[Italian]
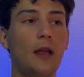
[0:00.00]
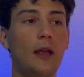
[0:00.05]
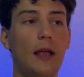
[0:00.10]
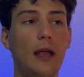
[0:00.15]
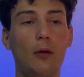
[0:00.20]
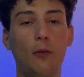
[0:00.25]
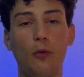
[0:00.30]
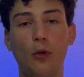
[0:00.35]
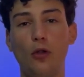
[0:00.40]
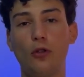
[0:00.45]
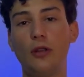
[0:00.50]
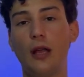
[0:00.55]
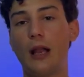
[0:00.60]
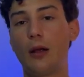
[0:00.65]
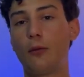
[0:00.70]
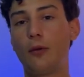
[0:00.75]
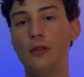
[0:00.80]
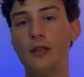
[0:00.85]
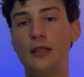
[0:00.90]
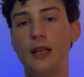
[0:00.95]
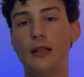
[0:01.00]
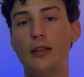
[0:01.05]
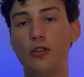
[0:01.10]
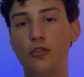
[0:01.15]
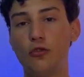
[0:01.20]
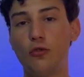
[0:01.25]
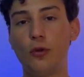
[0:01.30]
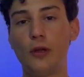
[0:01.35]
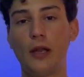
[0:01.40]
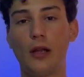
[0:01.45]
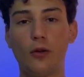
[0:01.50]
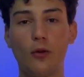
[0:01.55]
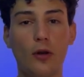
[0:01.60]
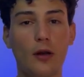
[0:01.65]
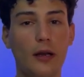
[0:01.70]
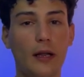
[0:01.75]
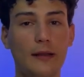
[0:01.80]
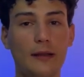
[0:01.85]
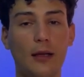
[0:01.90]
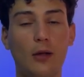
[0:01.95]
e quello della quantità di insulina
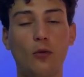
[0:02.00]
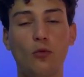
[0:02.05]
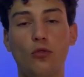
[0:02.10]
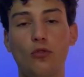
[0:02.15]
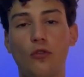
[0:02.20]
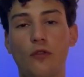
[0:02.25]
corretta che uno